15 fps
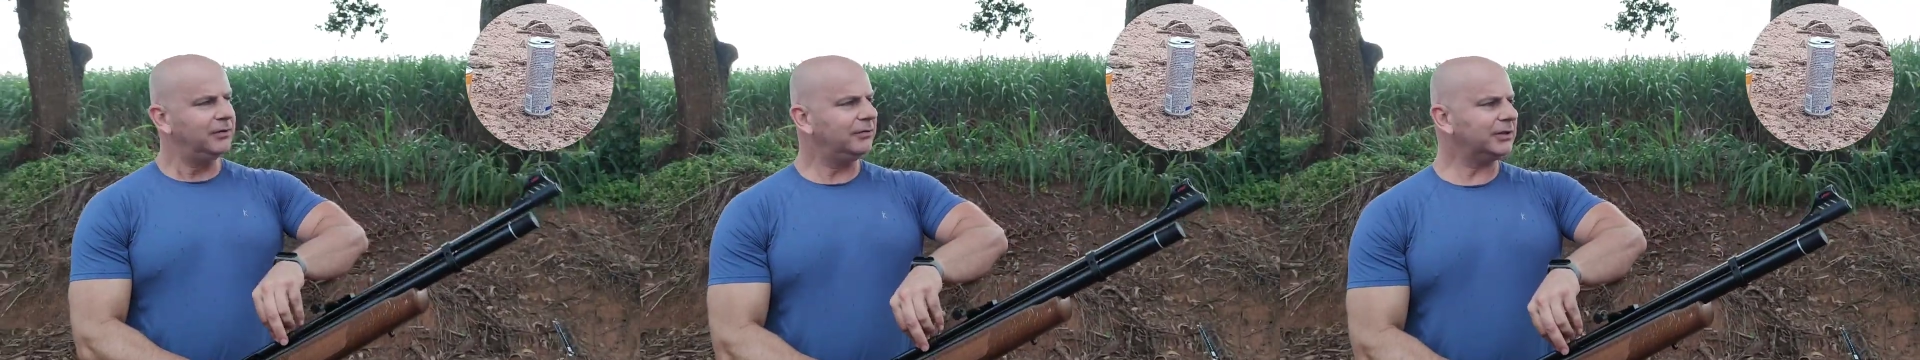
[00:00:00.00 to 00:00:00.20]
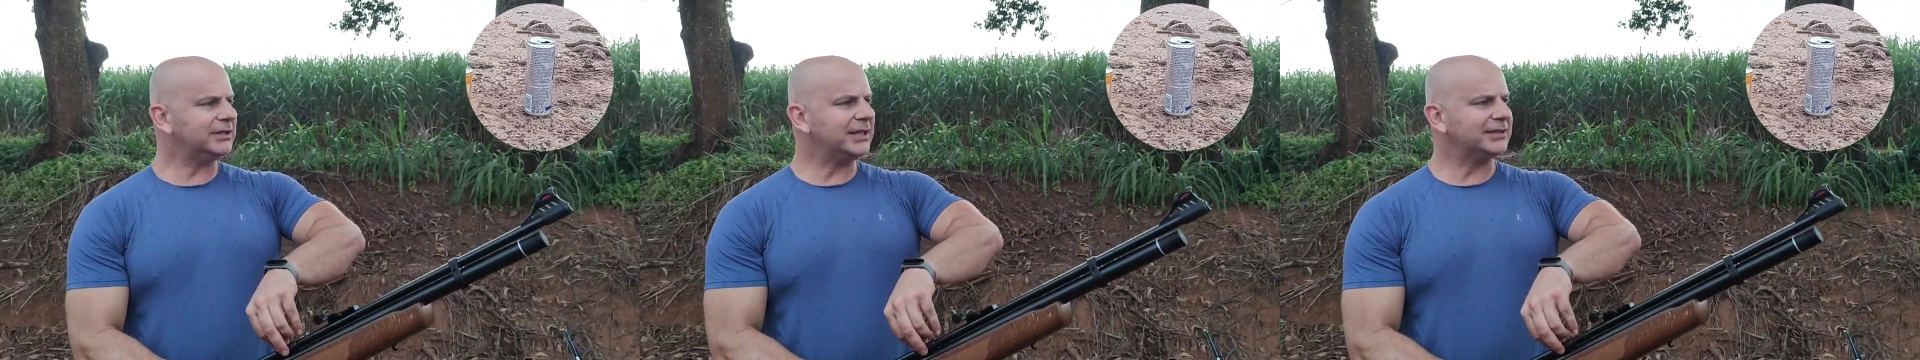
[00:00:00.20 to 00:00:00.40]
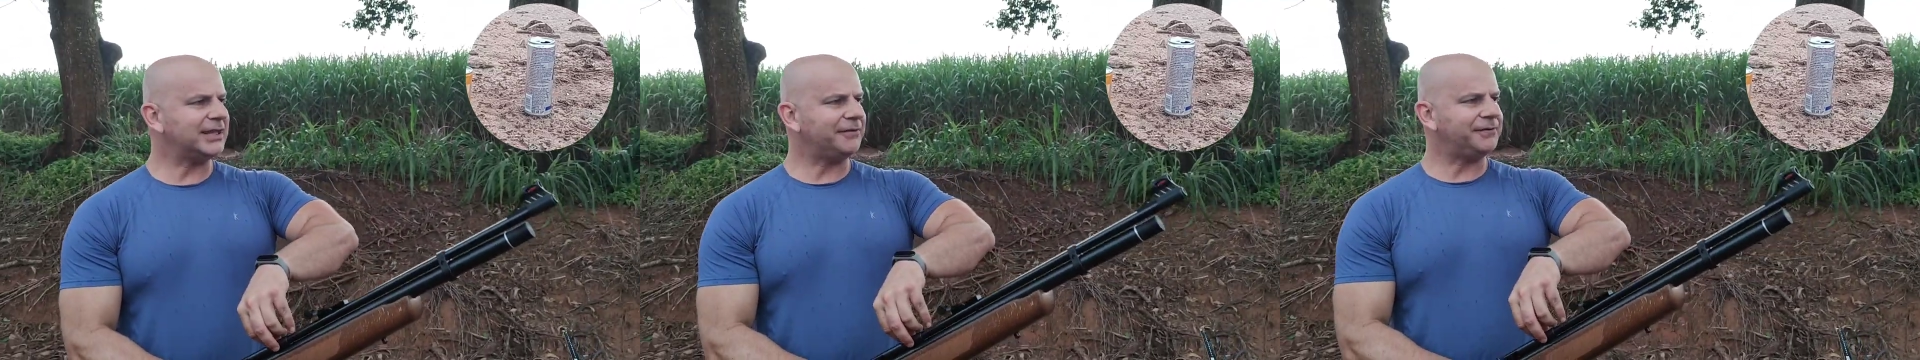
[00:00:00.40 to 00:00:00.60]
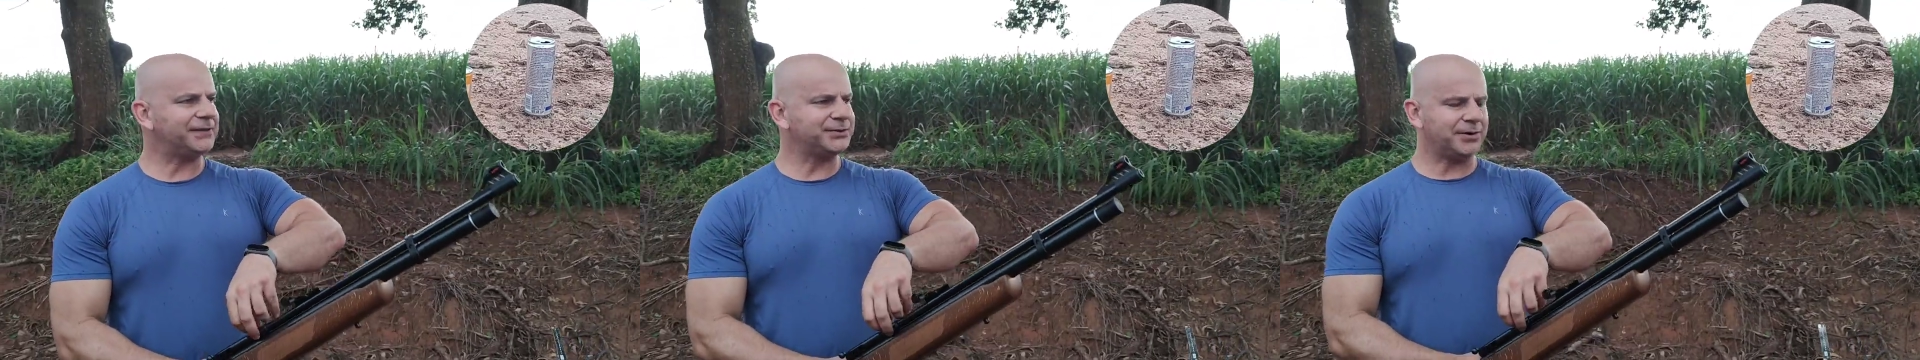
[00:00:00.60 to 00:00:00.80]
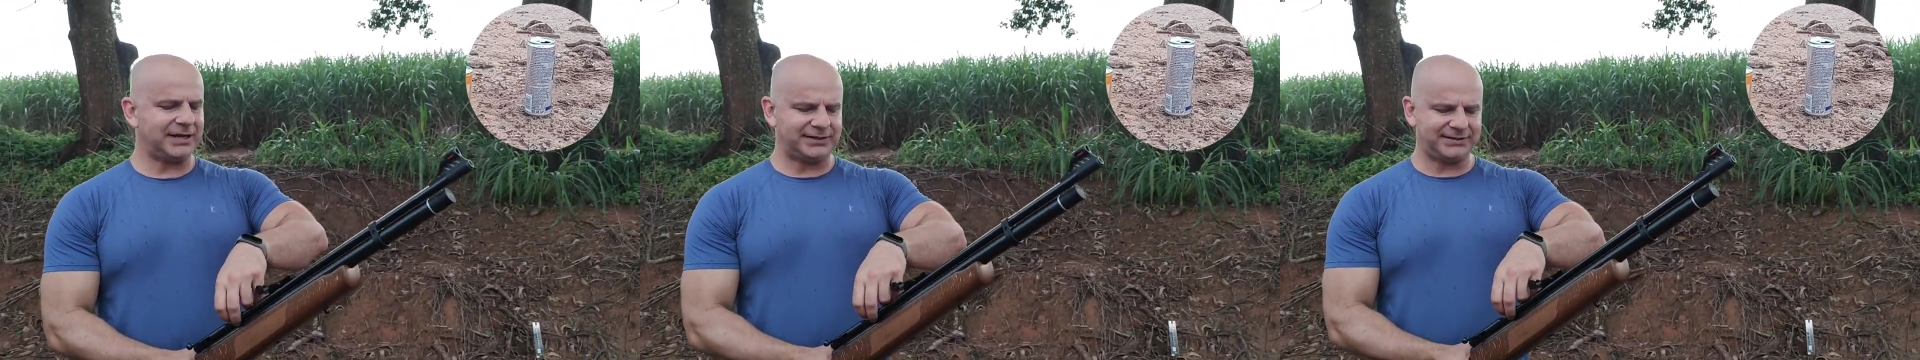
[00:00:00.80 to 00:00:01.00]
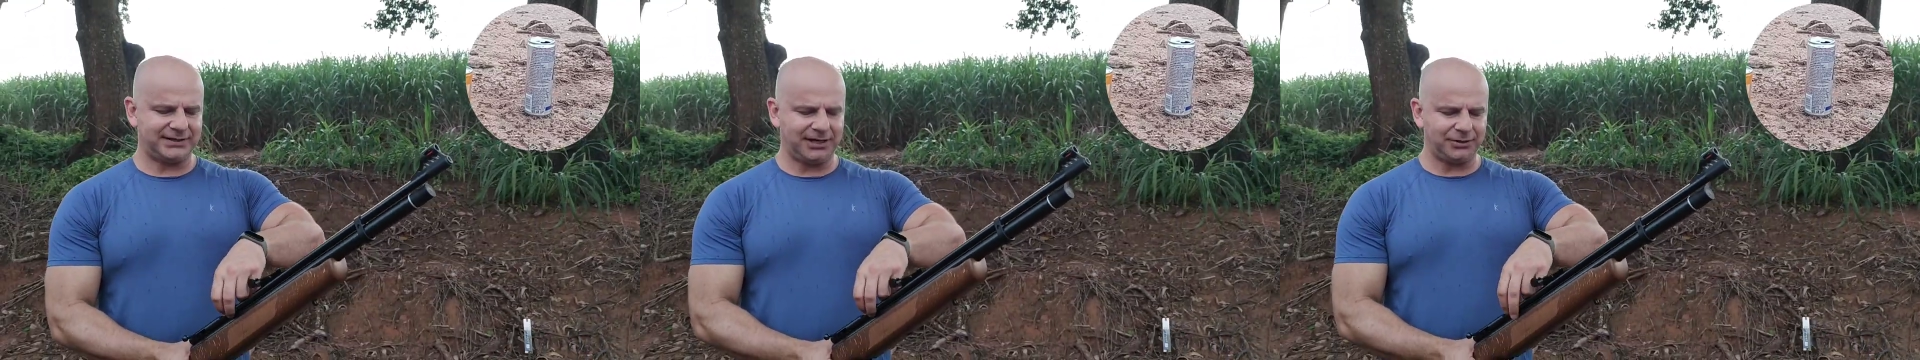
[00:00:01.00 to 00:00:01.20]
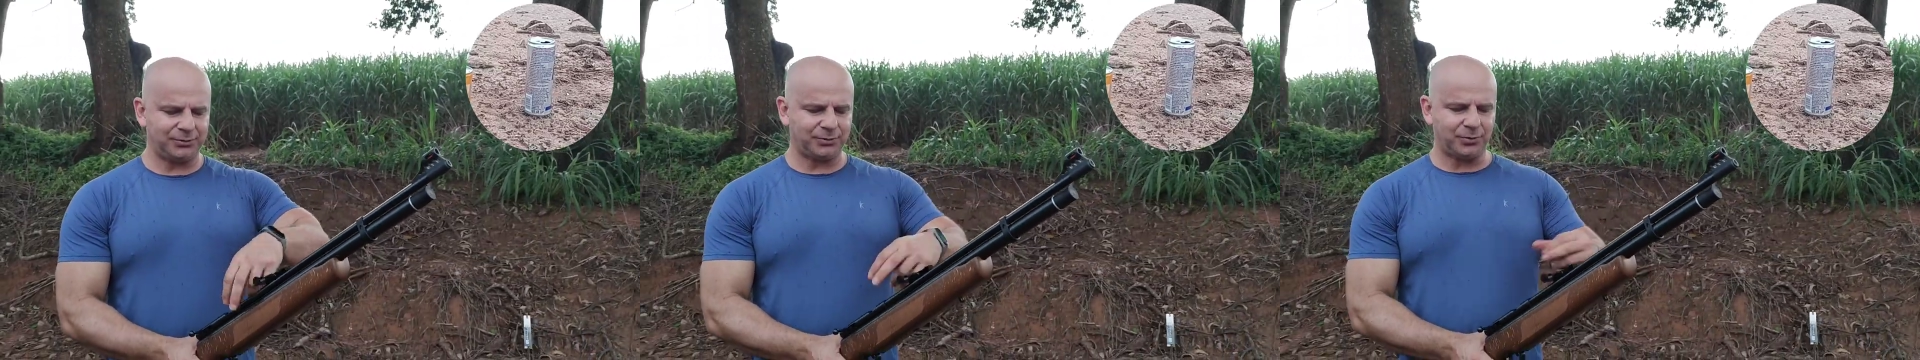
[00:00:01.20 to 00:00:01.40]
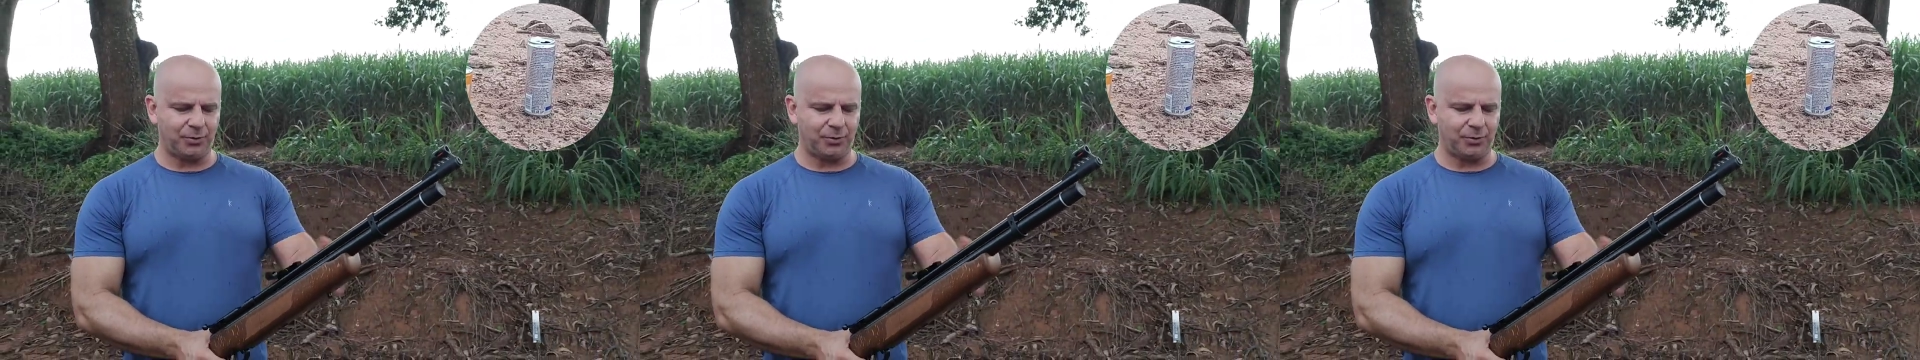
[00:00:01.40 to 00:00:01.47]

Vou tentar fazer o acerto